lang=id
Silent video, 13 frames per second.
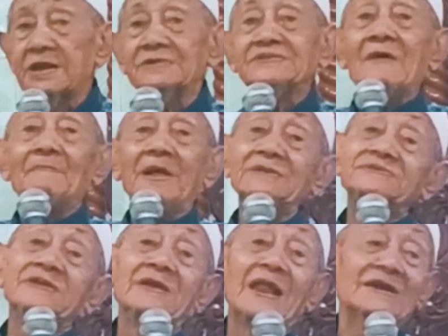ya, kita
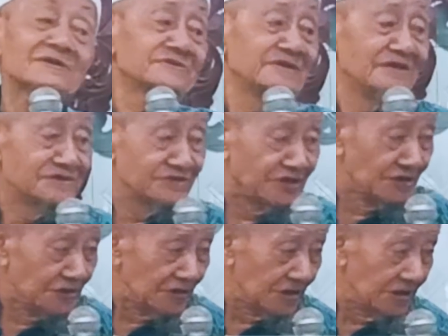main dinar
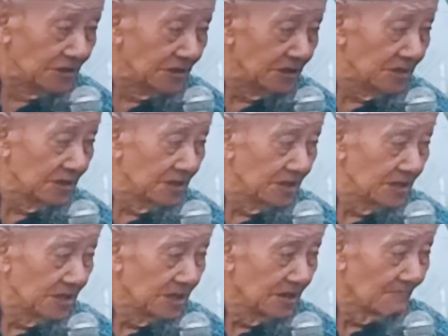siji
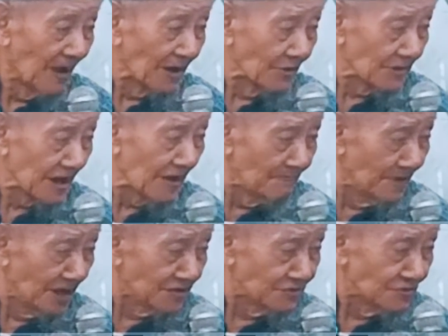barokah
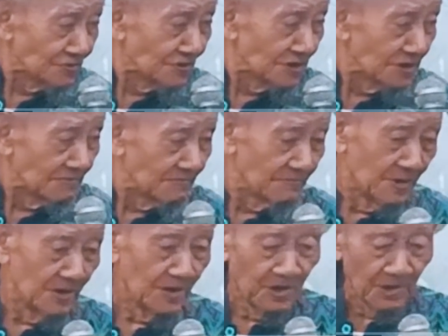menit dudukan
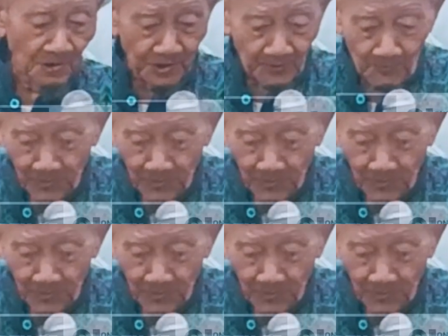gue